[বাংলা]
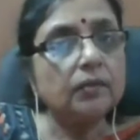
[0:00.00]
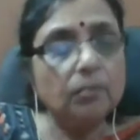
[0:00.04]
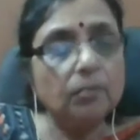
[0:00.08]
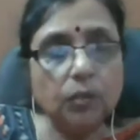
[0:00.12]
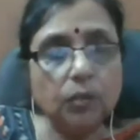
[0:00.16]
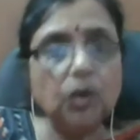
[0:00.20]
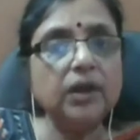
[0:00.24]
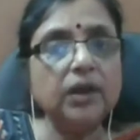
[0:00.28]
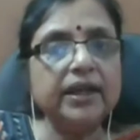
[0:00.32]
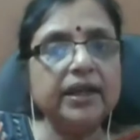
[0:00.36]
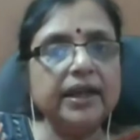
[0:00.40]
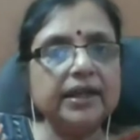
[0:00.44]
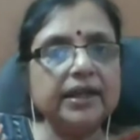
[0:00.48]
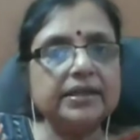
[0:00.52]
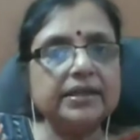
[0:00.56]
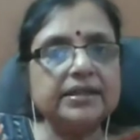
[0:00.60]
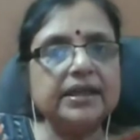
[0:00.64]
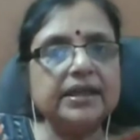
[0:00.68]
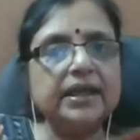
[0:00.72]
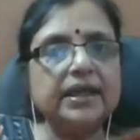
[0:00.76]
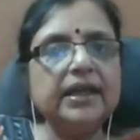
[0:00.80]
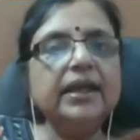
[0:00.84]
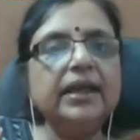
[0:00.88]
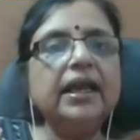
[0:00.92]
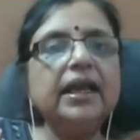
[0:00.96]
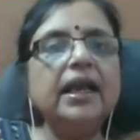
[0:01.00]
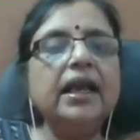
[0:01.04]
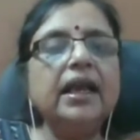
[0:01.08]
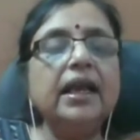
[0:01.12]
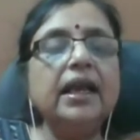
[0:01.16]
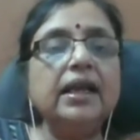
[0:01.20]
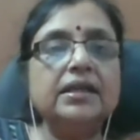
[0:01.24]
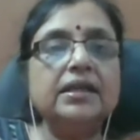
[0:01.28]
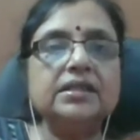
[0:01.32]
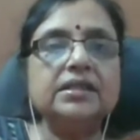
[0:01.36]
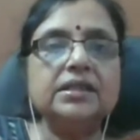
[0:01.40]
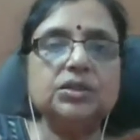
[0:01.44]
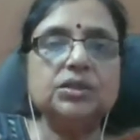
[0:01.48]
ভয় একটাই
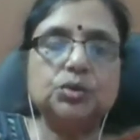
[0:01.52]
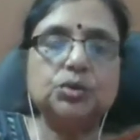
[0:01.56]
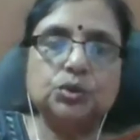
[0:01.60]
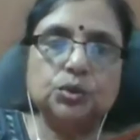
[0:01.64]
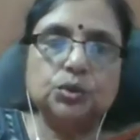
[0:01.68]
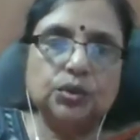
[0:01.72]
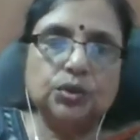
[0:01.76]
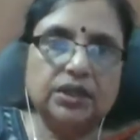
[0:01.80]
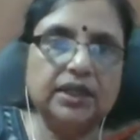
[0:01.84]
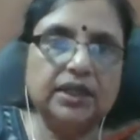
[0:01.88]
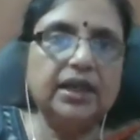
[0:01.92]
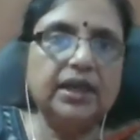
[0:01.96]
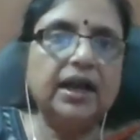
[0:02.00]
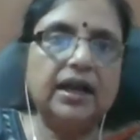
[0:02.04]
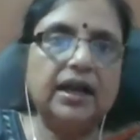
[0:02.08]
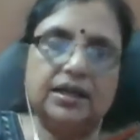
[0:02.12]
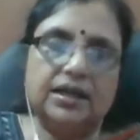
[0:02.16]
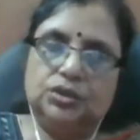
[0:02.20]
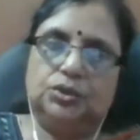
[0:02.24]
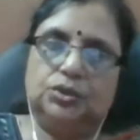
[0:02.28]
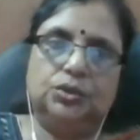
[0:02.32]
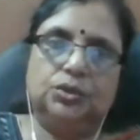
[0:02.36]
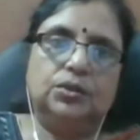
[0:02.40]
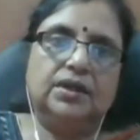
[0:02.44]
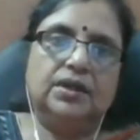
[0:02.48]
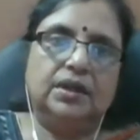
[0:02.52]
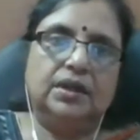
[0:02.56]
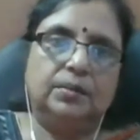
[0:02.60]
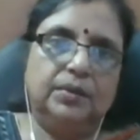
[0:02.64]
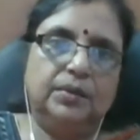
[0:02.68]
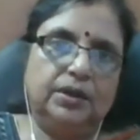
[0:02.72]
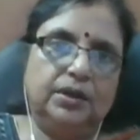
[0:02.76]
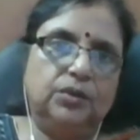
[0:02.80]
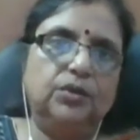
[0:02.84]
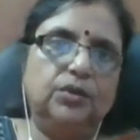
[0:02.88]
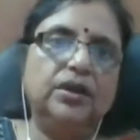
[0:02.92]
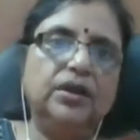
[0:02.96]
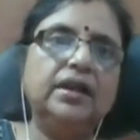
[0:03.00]
যে যদি হাই সুগার
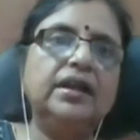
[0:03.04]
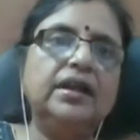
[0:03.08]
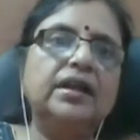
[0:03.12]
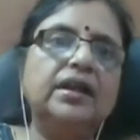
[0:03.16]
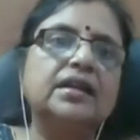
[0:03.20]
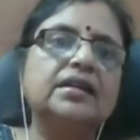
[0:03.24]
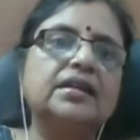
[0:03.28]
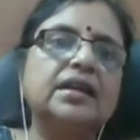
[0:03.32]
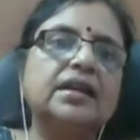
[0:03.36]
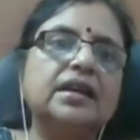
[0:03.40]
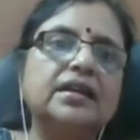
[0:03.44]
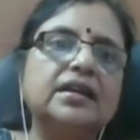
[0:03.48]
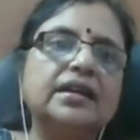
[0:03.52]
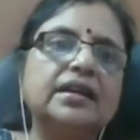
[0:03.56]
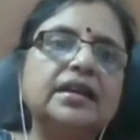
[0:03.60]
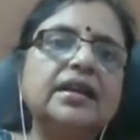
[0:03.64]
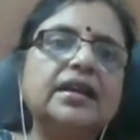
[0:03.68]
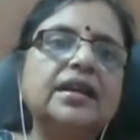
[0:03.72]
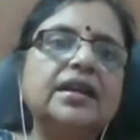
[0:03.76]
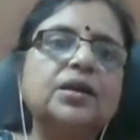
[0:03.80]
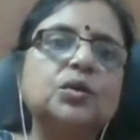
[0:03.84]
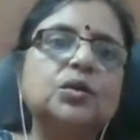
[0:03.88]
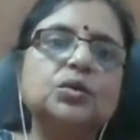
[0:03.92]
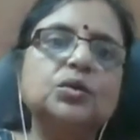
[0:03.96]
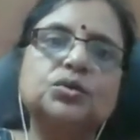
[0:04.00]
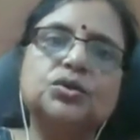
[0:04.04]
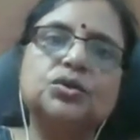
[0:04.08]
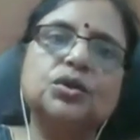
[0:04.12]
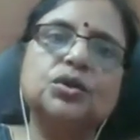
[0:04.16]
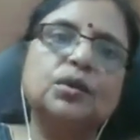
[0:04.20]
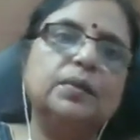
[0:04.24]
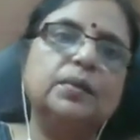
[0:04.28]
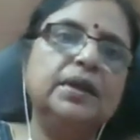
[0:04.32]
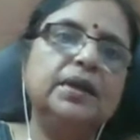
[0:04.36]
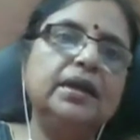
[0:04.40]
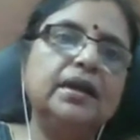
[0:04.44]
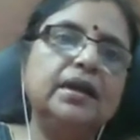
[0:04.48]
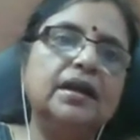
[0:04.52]
বেরোয় তাহলে
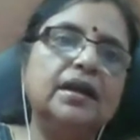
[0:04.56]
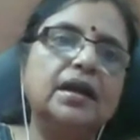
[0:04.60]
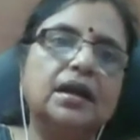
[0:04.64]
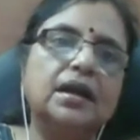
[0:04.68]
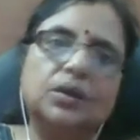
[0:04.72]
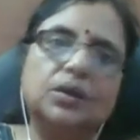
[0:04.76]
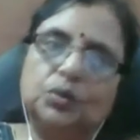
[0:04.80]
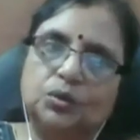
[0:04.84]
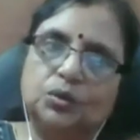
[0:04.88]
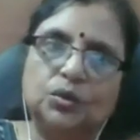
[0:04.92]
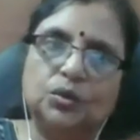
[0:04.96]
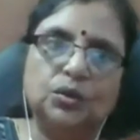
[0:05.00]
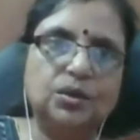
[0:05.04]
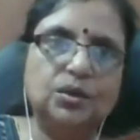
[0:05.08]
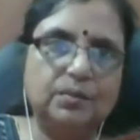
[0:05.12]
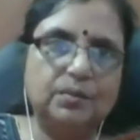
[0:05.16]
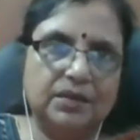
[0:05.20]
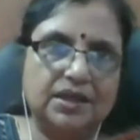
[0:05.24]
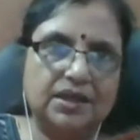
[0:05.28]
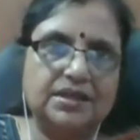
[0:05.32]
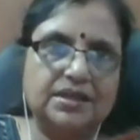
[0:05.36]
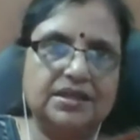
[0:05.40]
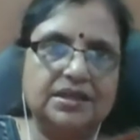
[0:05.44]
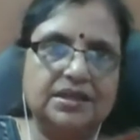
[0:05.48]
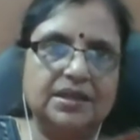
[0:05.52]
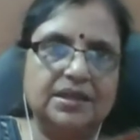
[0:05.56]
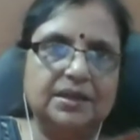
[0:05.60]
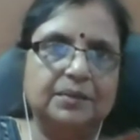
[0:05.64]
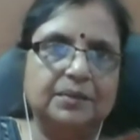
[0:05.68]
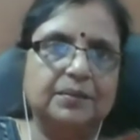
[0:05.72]
উৎসবের আনন্দই মাঠে